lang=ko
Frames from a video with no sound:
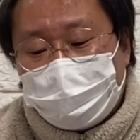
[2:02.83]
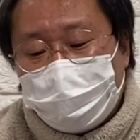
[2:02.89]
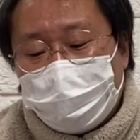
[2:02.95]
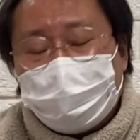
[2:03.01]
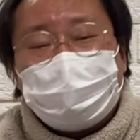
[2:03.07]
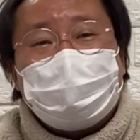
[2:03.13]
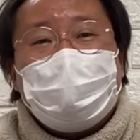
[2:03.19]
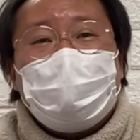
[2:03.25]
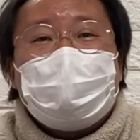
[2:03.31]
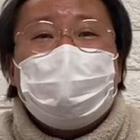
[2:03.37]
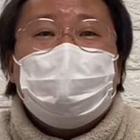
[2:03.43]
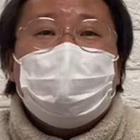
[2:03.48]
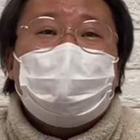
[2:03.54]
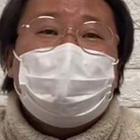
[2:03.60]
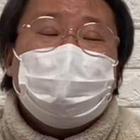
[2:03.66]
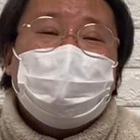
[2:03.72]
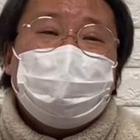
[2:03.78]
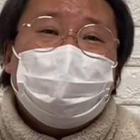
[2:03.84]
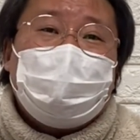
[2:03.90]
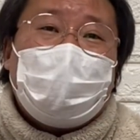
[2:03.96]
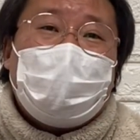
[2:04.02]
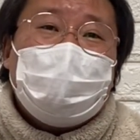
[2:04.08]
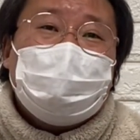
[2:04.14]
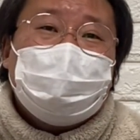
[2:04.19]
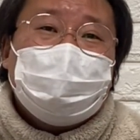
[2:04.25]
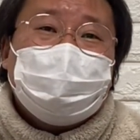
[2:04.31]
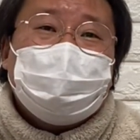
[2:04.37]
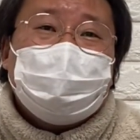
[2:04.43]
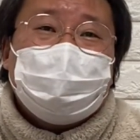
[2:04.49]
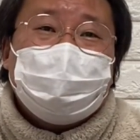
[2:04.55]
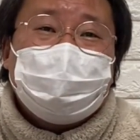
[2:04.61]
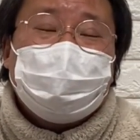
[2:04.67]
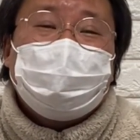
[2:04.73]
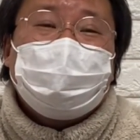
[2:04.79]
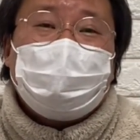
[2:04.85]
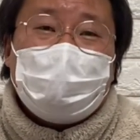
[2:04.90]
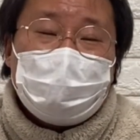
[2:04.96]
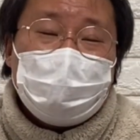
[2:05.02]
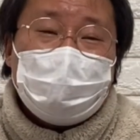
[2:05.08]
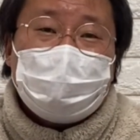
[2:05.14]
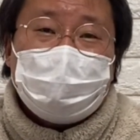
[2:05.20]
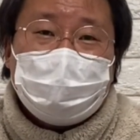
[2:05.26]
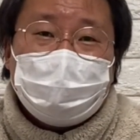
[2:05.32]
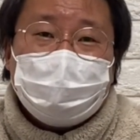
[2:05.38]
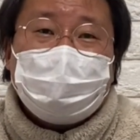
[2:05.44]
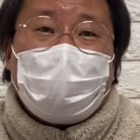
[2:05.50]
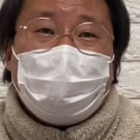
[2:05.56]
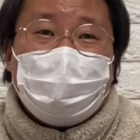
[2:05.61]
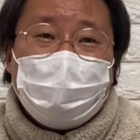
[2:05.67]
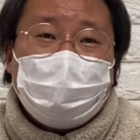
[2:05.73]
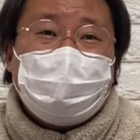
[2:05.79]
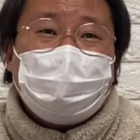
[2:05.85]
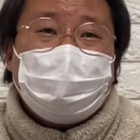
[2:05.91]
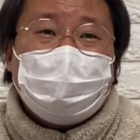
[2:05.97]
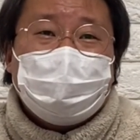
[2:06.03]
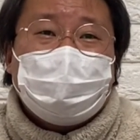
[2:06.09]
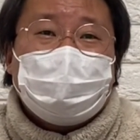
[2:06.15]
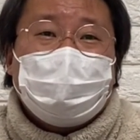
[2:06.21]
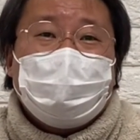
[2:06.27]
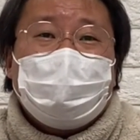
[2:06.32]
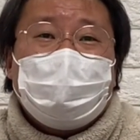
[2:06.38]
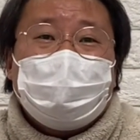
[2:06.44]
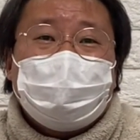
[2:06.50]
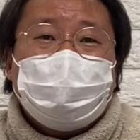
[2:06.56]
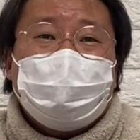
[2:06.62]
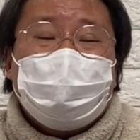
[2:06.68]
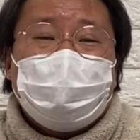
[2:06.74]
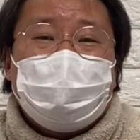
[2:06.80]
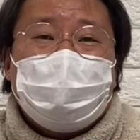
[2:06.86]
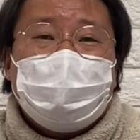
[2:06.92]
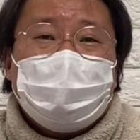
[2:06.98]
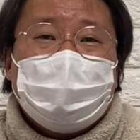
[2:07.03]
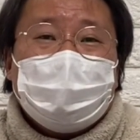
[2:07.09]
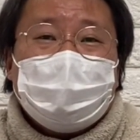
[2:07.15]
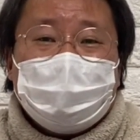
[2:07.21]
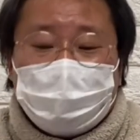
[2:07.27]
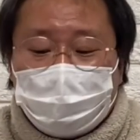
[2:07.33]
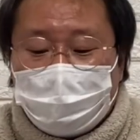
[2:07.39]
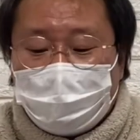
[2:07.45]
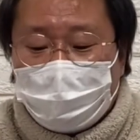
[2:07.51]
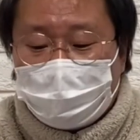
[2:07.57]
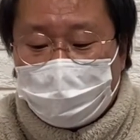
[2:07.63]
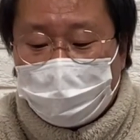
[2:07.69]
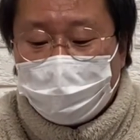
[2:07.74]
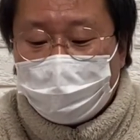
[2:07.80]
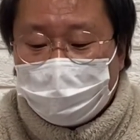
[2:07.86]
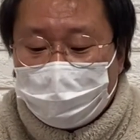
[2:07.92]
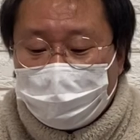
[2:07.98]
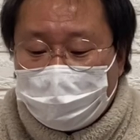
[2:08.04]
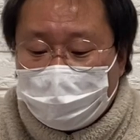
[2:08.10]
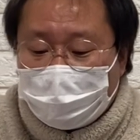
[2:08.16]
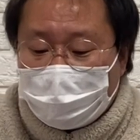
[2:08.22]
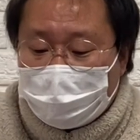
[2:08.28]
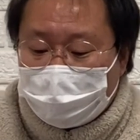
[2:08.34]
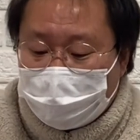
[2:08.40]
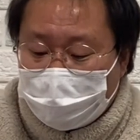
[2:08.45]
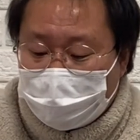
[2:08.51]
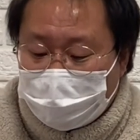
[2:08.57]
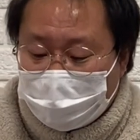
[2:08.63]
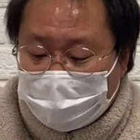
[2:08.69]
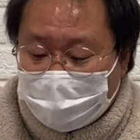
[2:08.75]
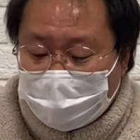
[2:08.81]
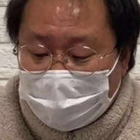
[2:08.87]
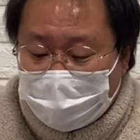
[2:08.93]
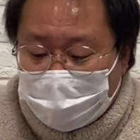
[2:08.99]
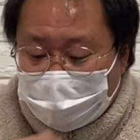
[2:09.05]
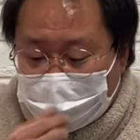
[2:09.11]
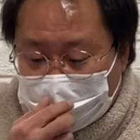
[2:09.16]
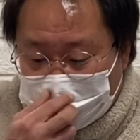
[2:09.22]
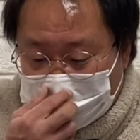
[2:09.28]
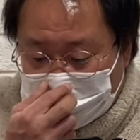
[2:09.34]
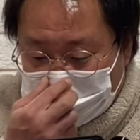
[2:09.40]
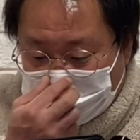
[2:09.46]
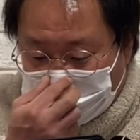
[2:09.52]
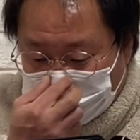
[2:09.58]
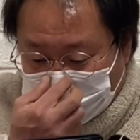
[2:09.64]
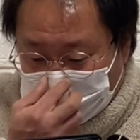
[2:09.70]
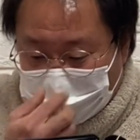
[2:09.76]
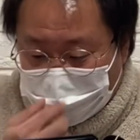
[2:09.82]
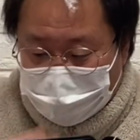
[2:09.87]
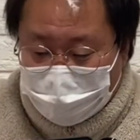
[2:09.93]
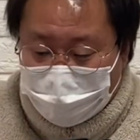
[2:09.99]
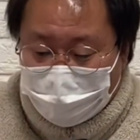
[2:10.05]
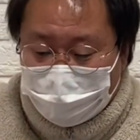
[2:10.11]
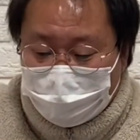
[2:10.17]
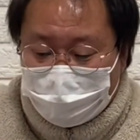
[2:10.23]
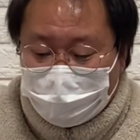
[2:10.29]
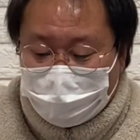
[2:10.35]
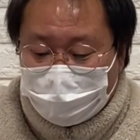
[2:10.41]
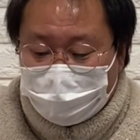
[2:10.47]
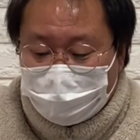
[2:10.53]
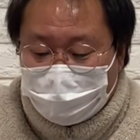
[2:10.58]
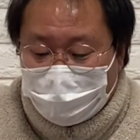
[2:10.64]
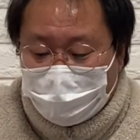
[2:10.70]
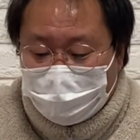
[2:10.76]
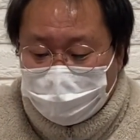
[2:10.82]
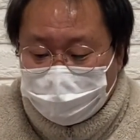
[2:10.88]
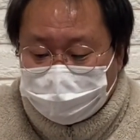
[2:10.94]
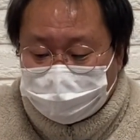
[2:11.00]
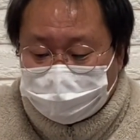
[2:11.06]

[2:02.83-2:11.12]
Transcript: 불쌍히 여기는 마음, 불쌍히 여기는 자비심, 그래가지고 이제 그런 뜻이더라고요. 그럼 일단